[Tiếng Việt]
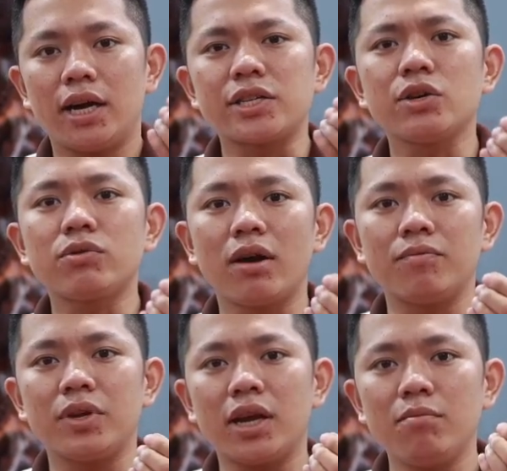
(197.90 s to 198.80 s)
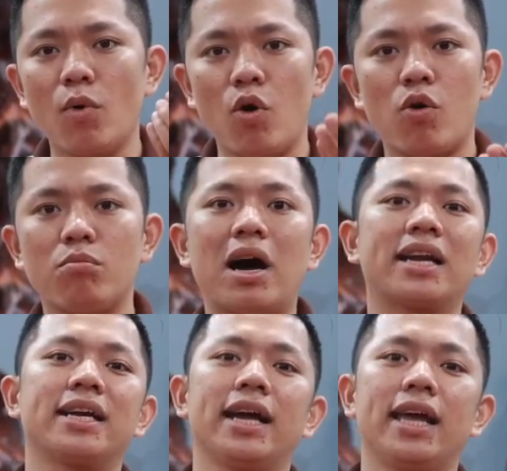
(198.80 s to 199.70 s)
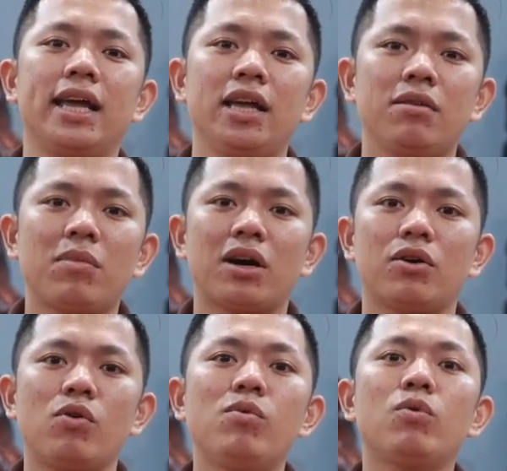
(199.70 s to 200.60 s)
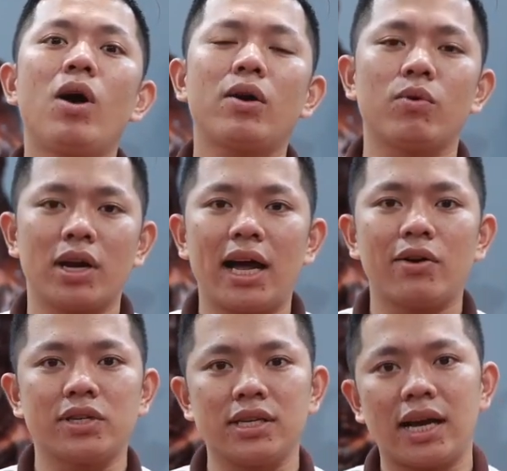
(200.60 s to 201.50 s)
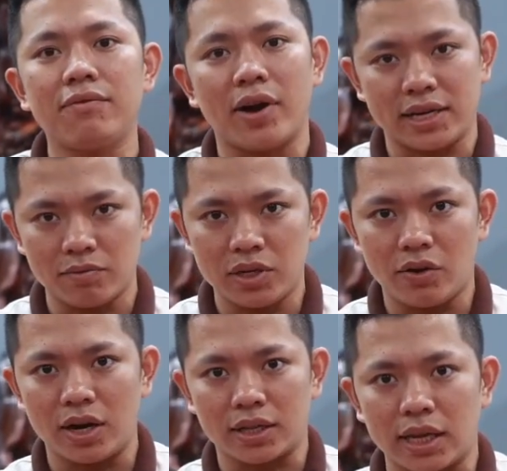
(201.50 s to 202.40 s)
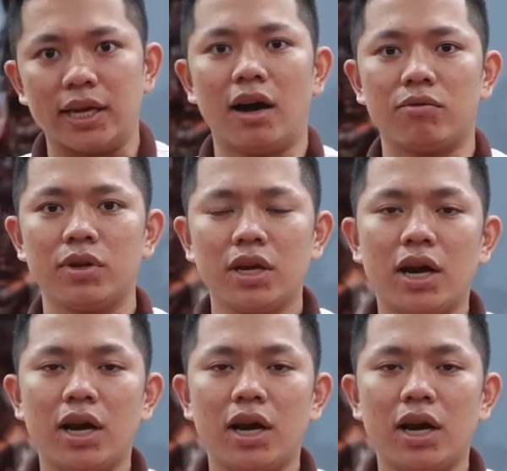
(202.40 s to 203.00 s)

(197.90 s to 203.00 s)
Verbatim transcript: uh, sưu tầm những cái bộ bàn ghế bằng gỗ muôn hoa của Lào trị giá vài trăm triệu, hàng tỷ đồng